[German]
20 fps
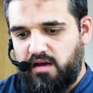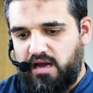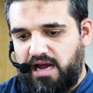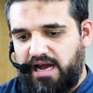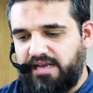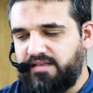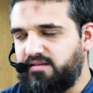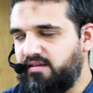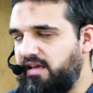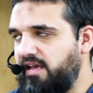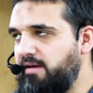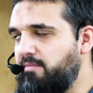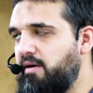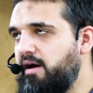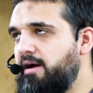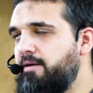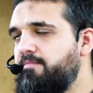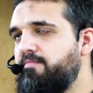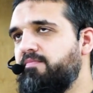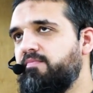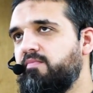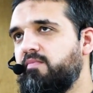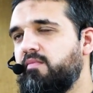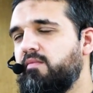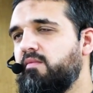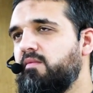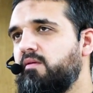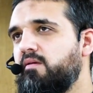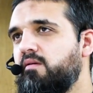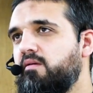ein Thema,
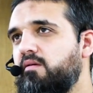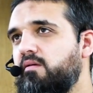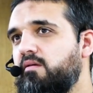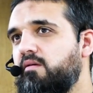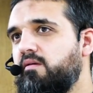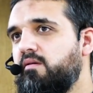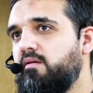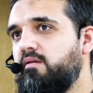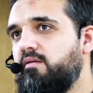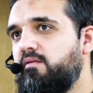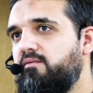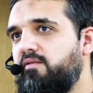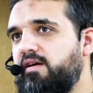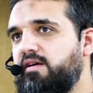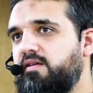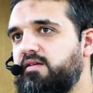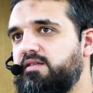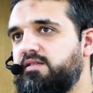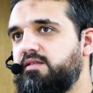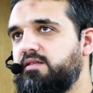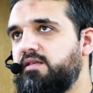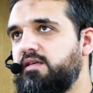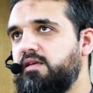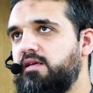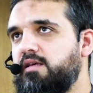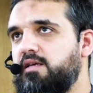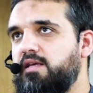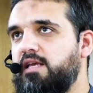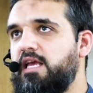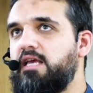welches
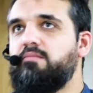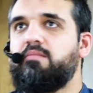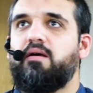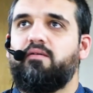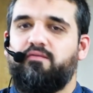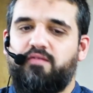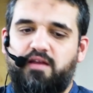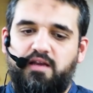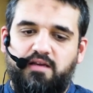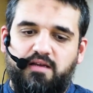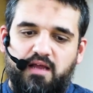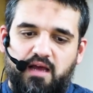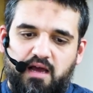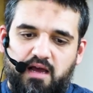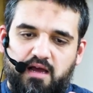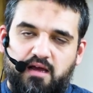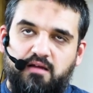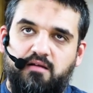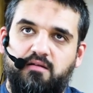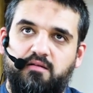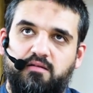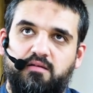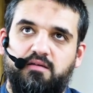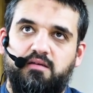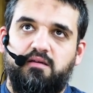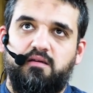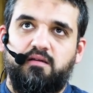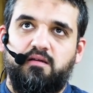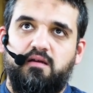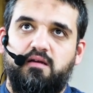immer wieder
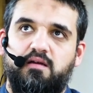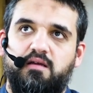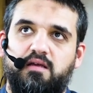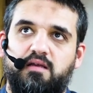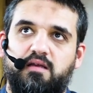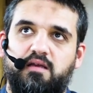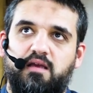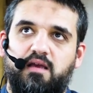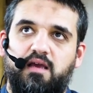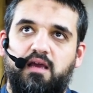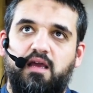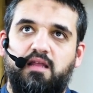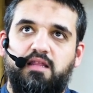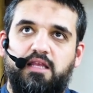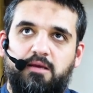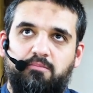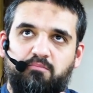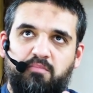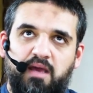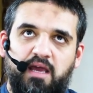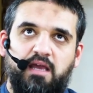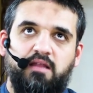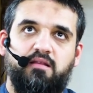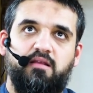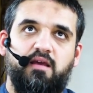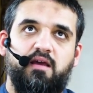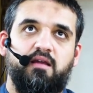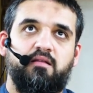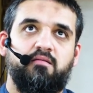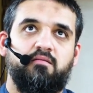in den
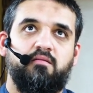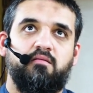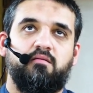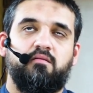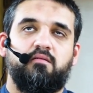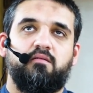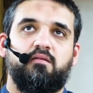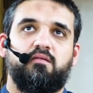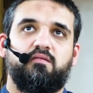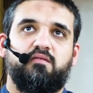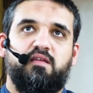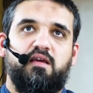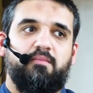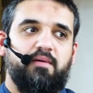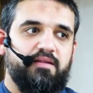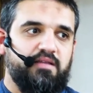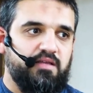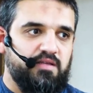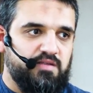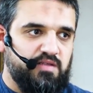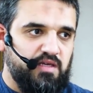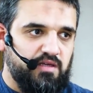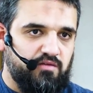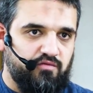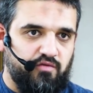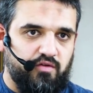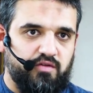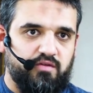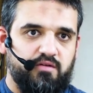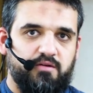Medien
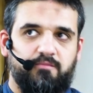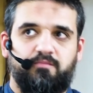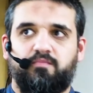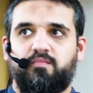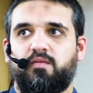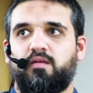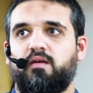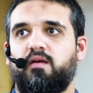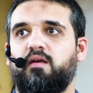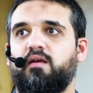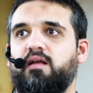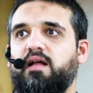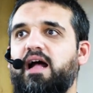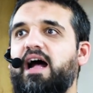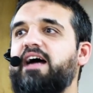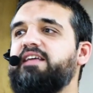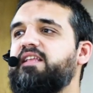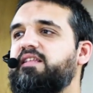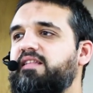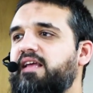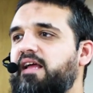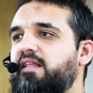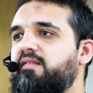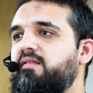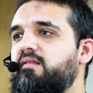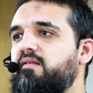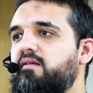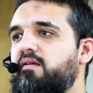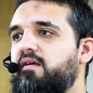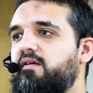thematisiert wird. Gerade
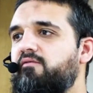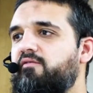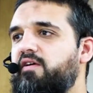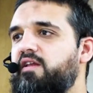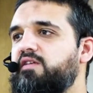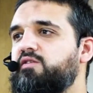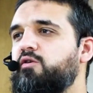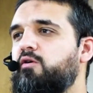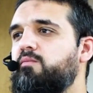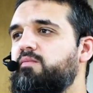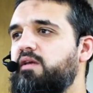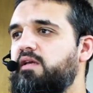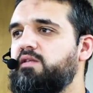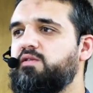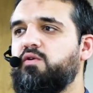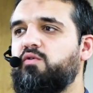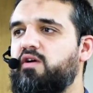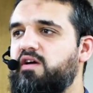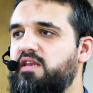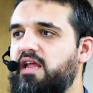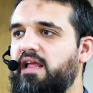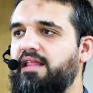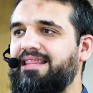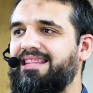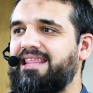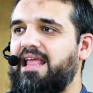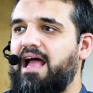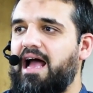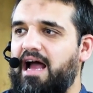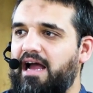dann, wenn es um den
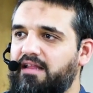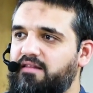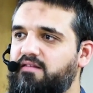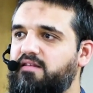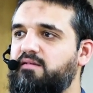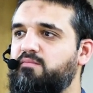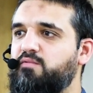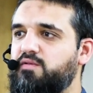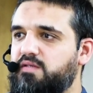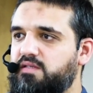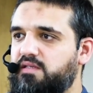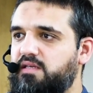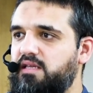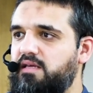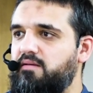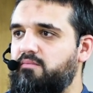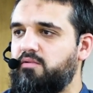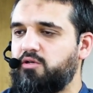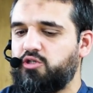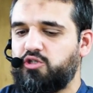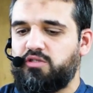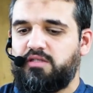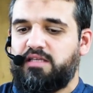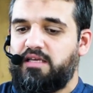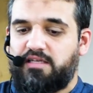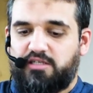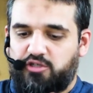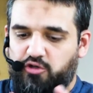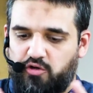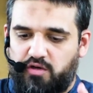sogenannten antimuslimischen,
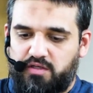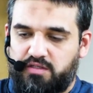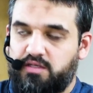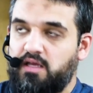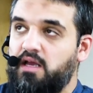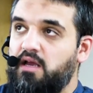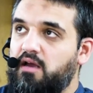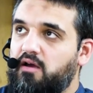nee, entschuldigt,